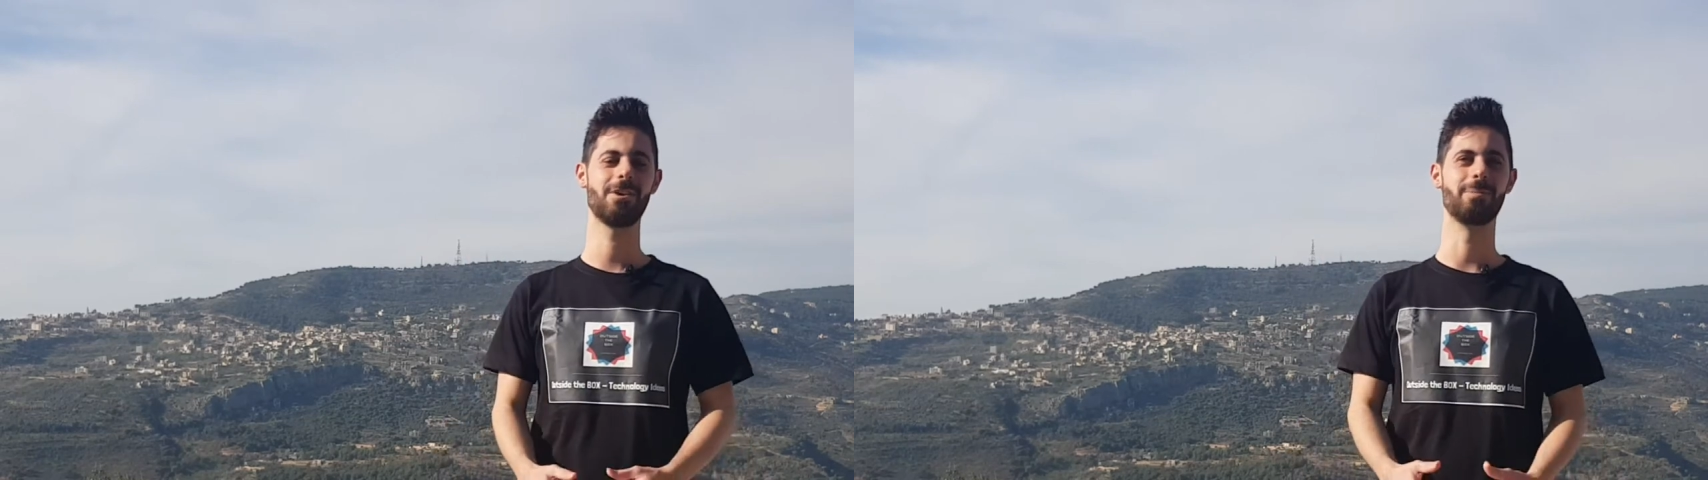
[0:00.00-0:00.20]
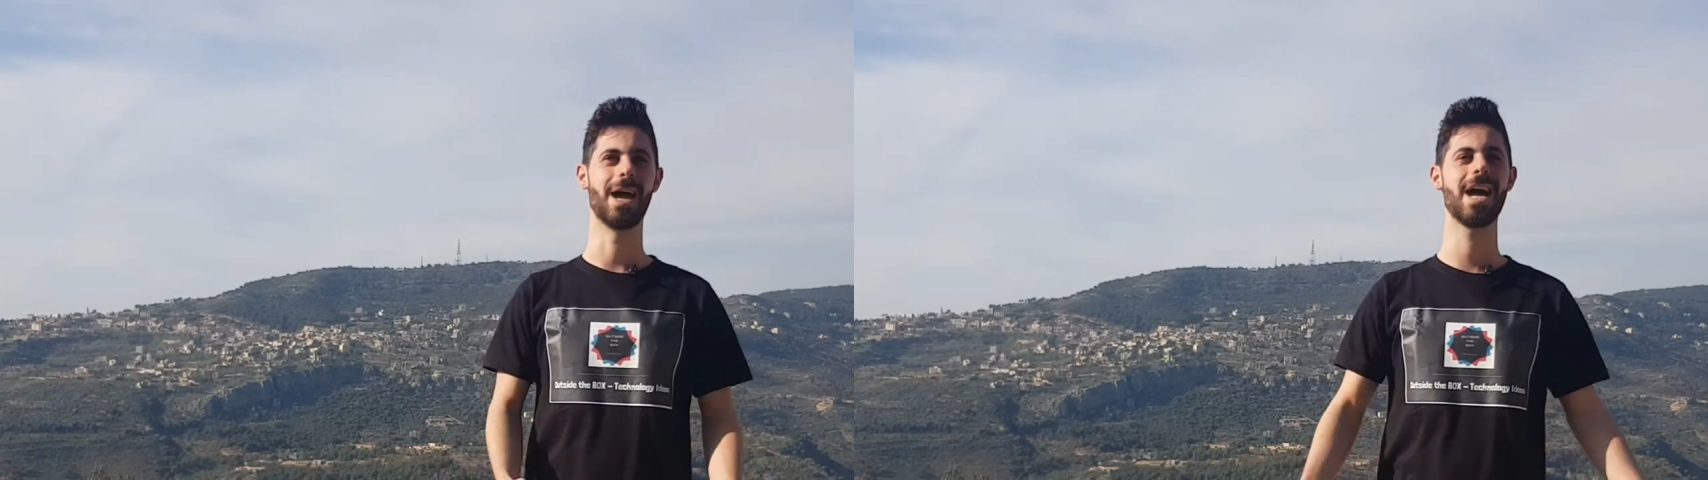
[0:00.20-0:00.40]

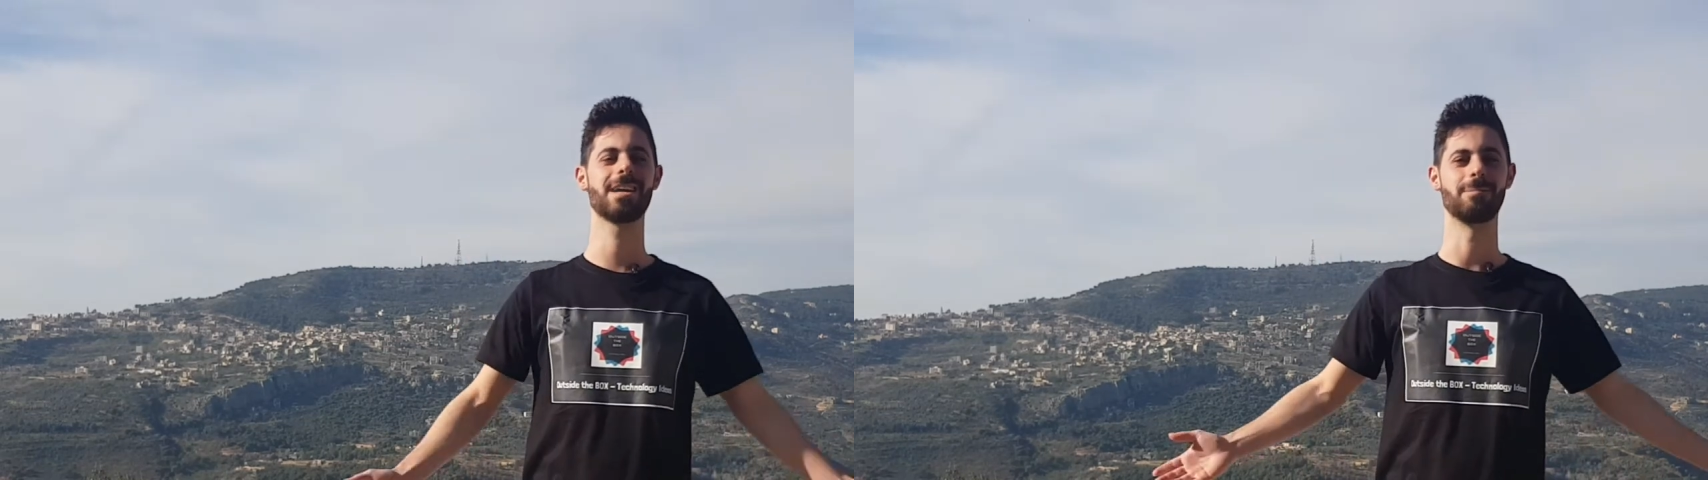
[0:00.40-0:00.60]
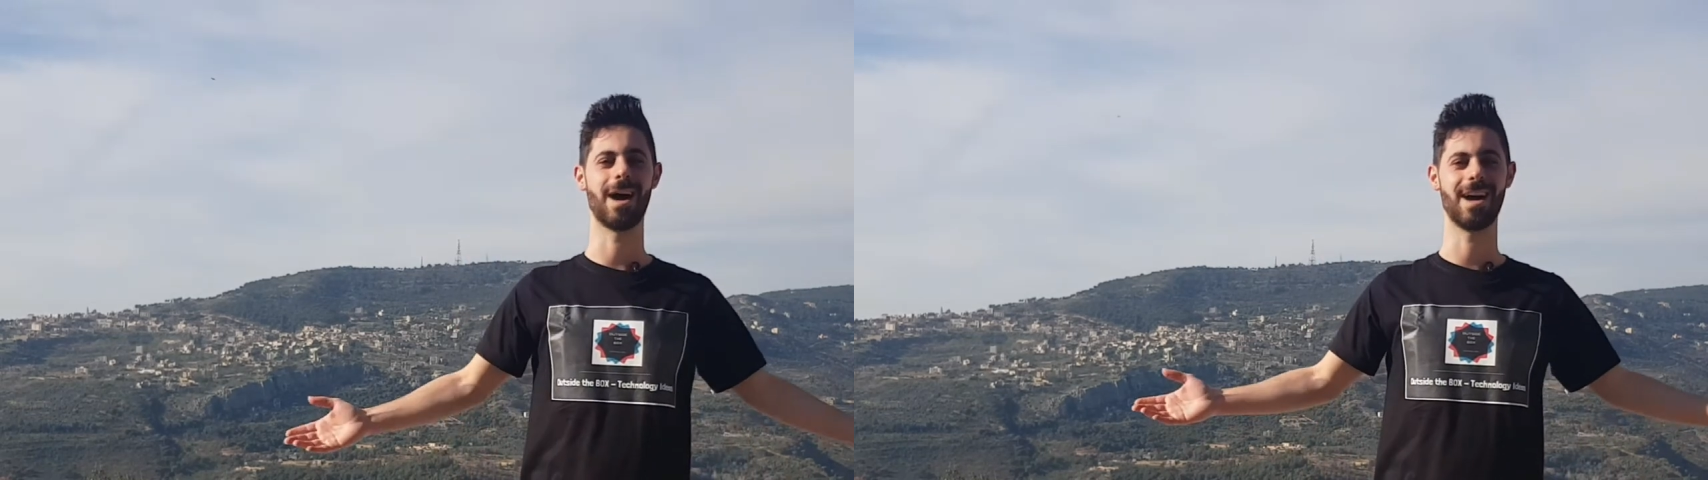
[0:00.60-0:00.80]

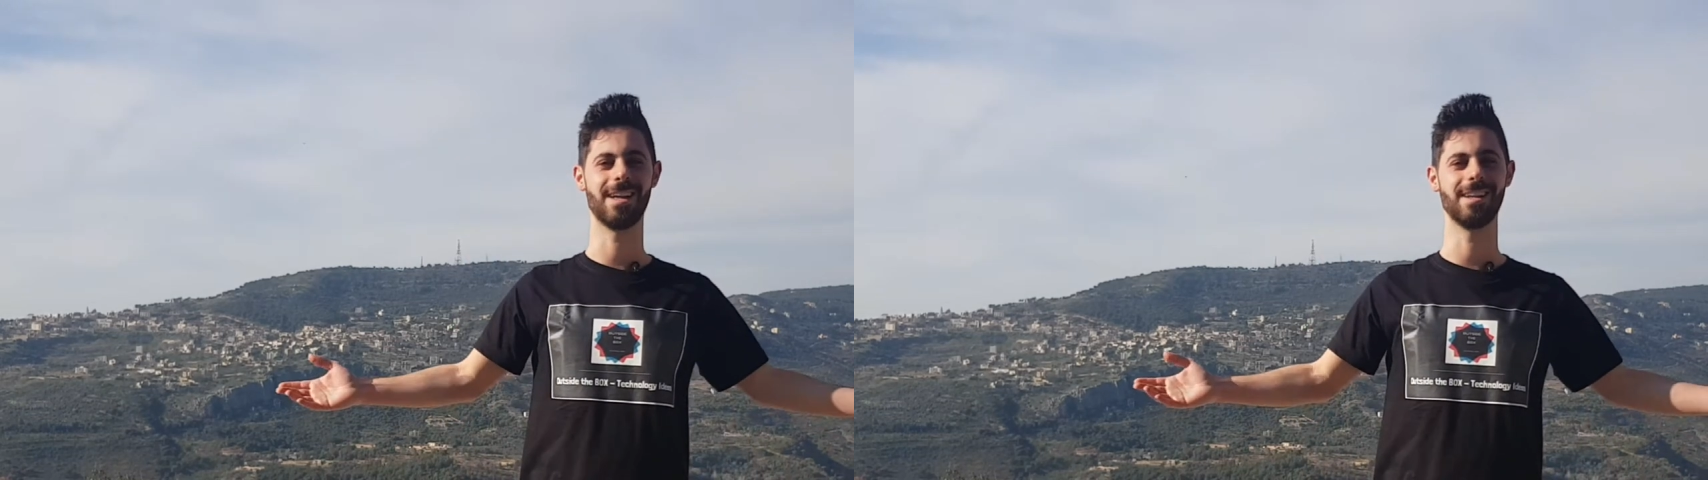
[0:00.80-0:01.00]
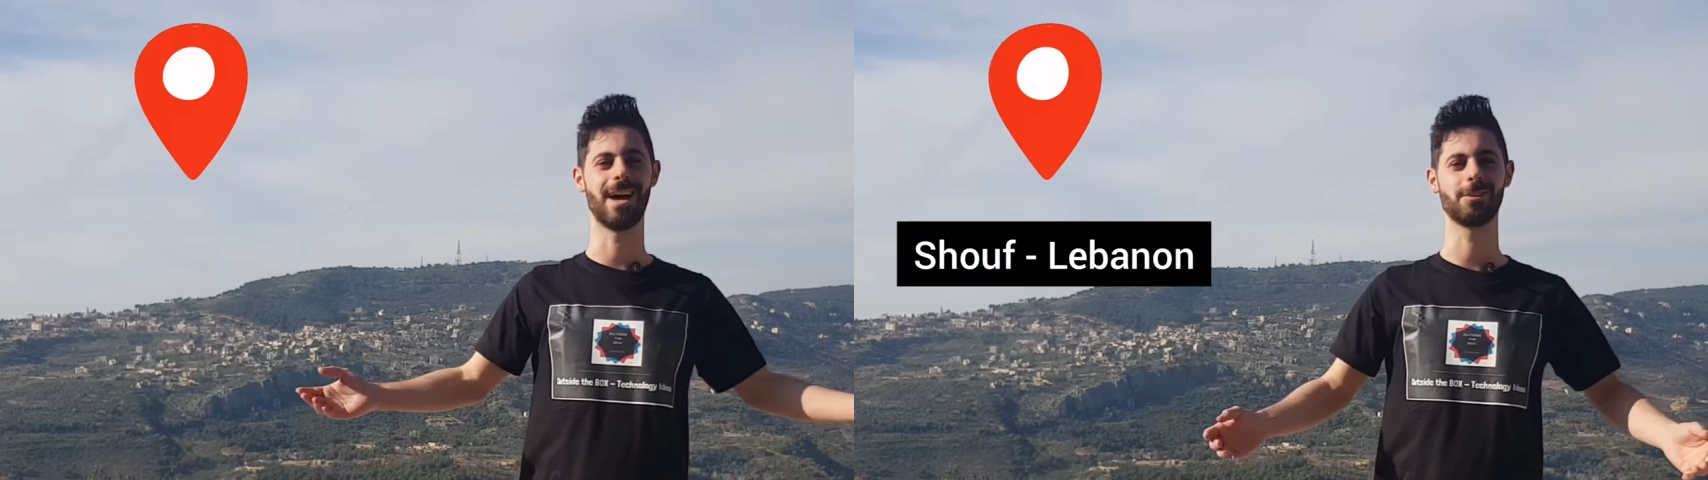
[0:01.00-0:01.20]
وبهيك
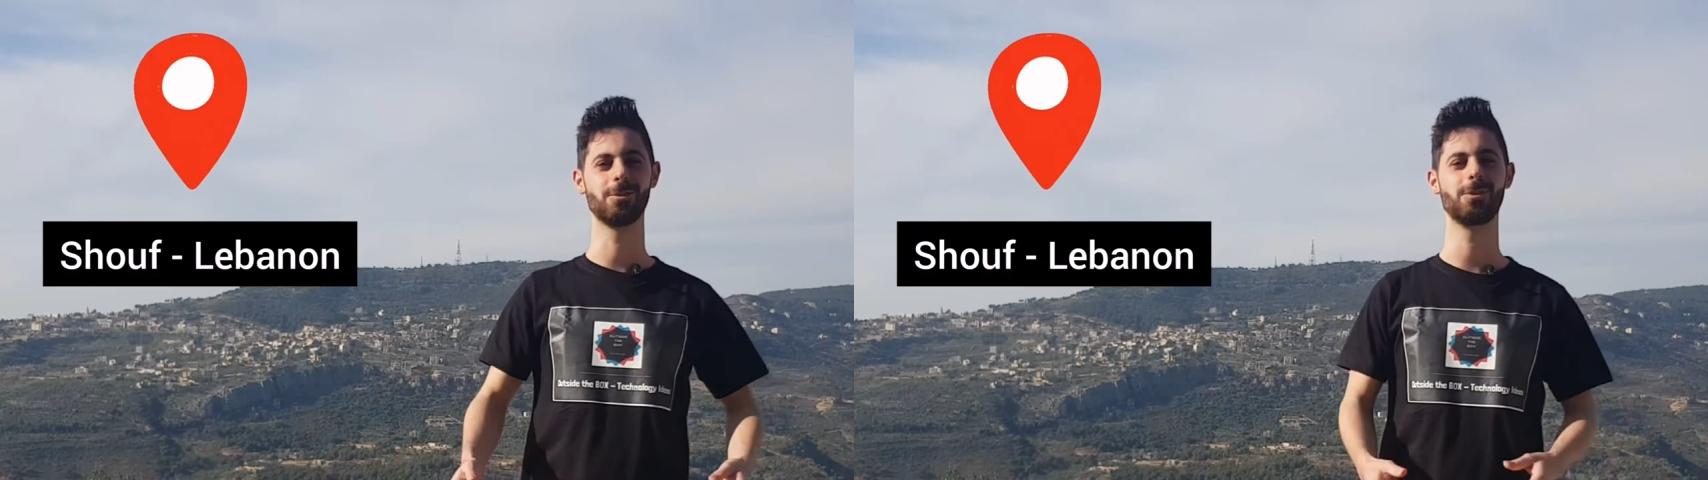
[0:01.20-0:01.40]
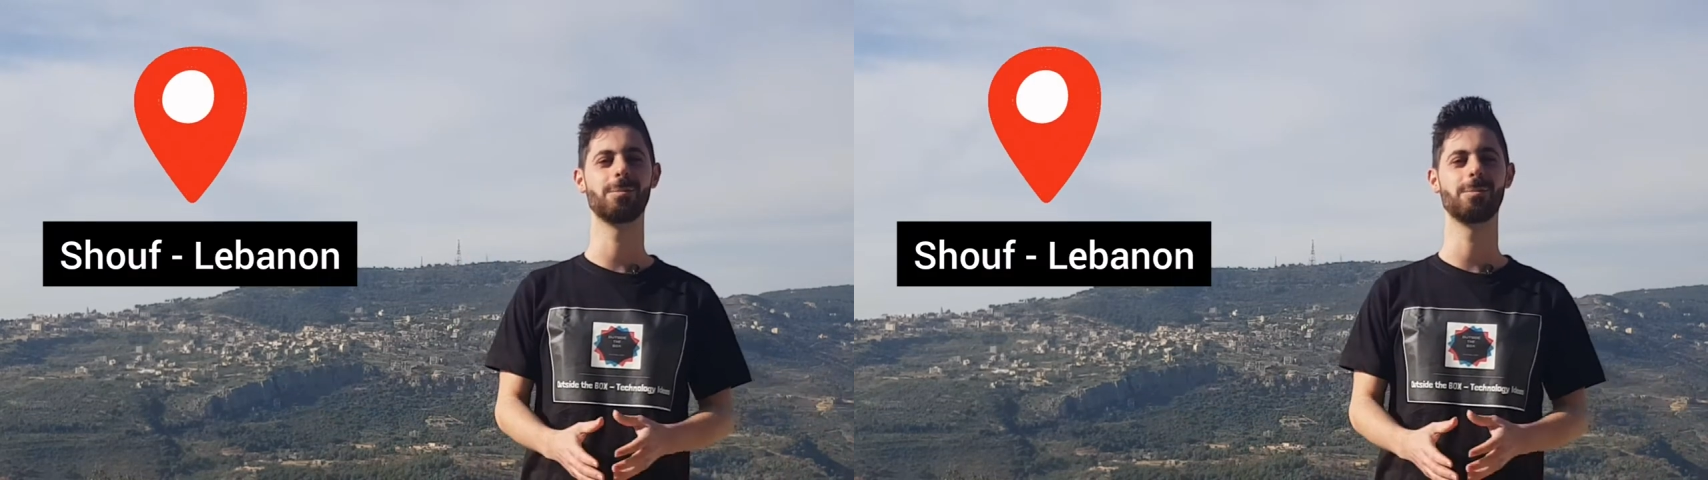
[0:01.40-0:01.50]
محل على طول